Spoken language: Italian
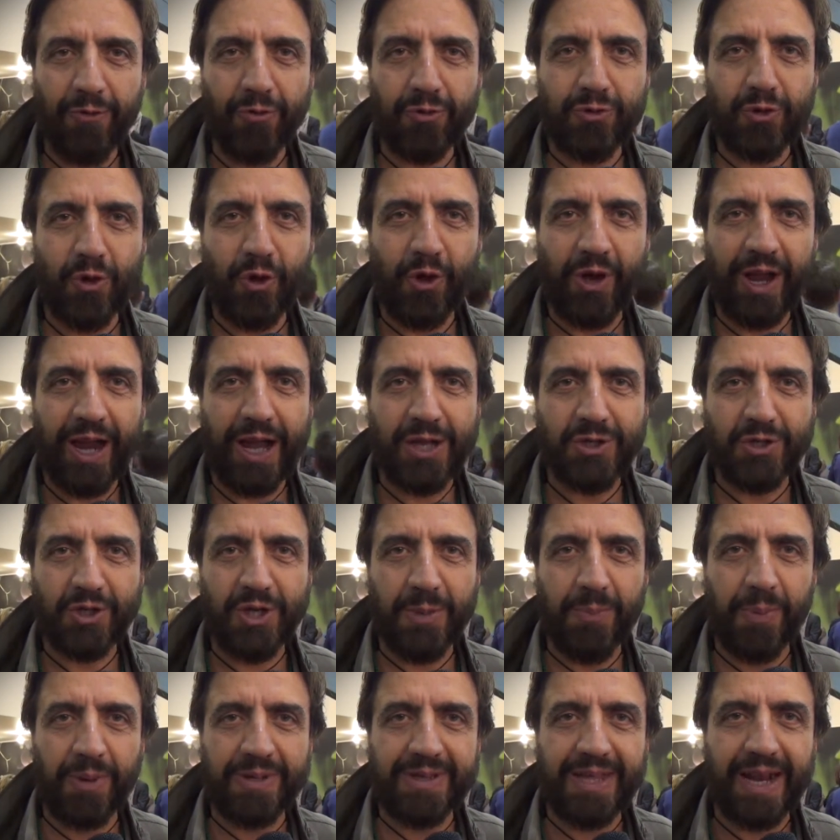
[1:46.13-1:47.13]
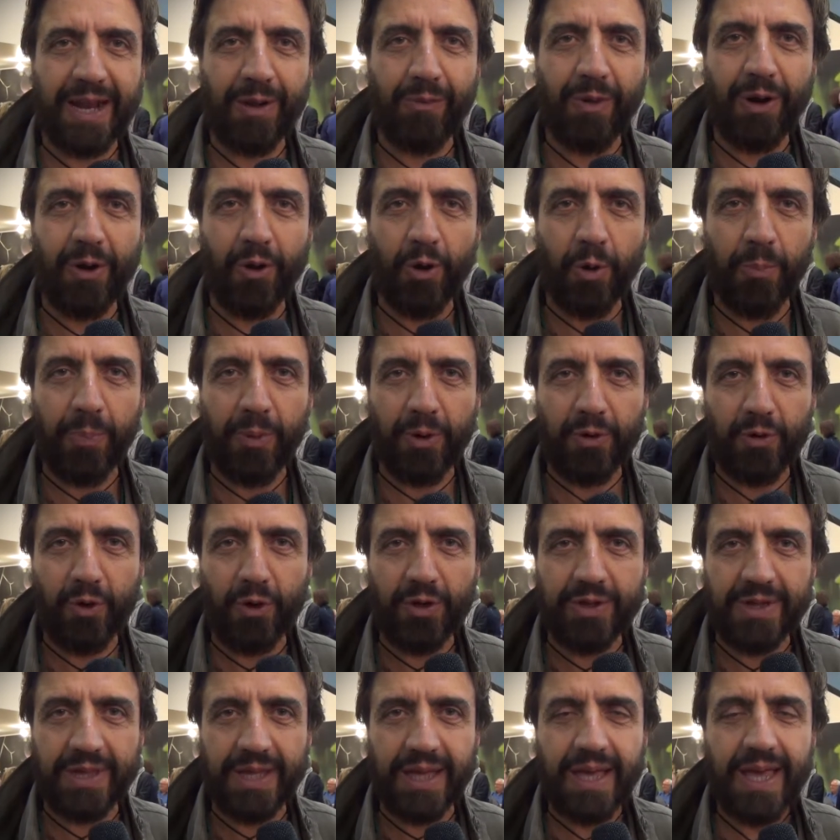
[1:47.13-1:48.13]
avuto il coraggio di portare qua i loro
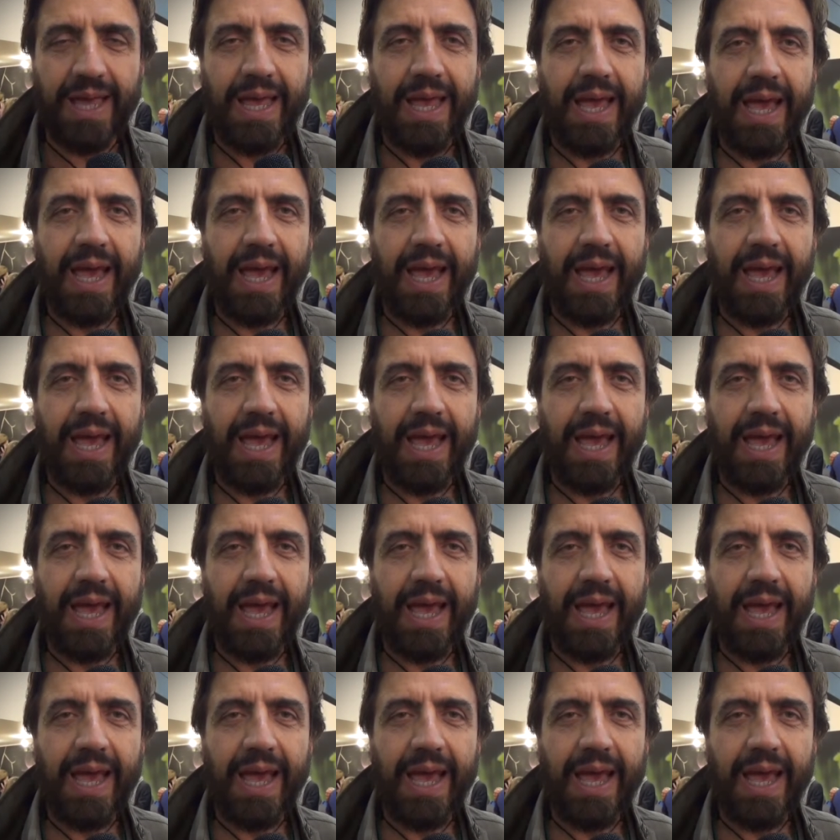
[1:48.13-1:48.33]
prodotti